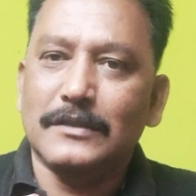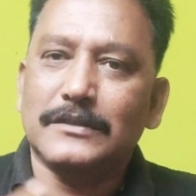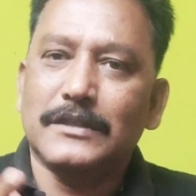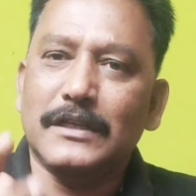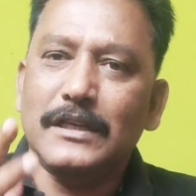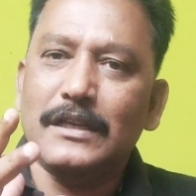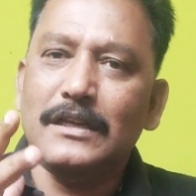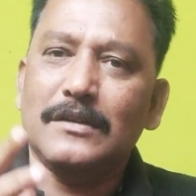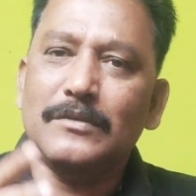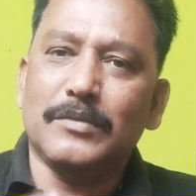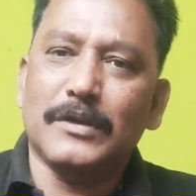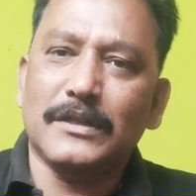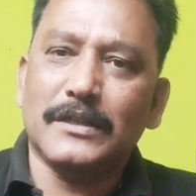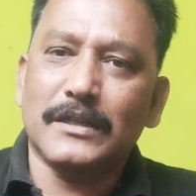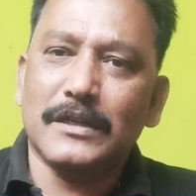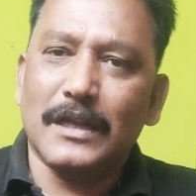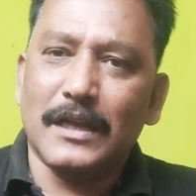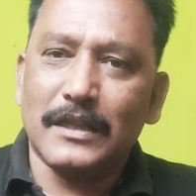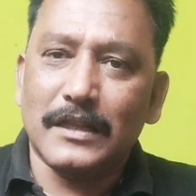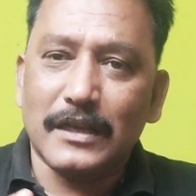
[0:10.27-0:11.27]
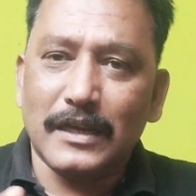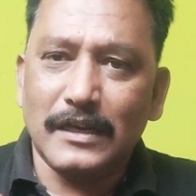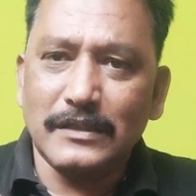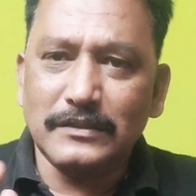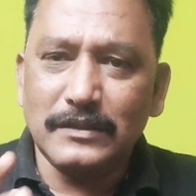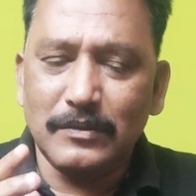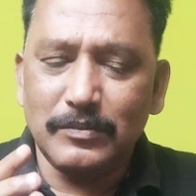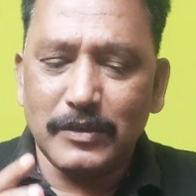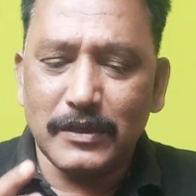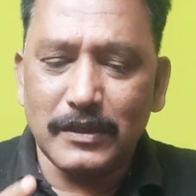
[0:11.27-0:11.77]
திடீர்னு பார்த்திங்கன்னா அதை
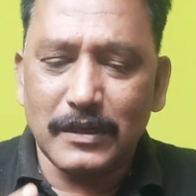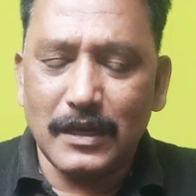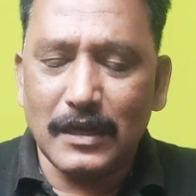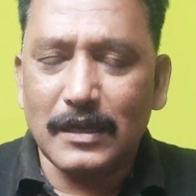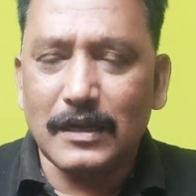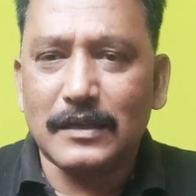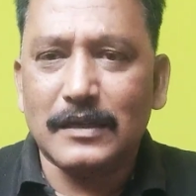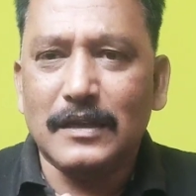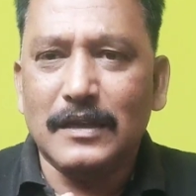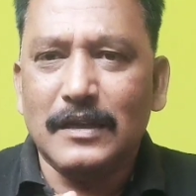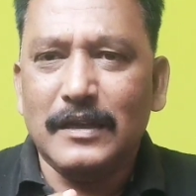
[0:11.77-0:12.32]
கேன்சல் பண்ணிட்டாங்க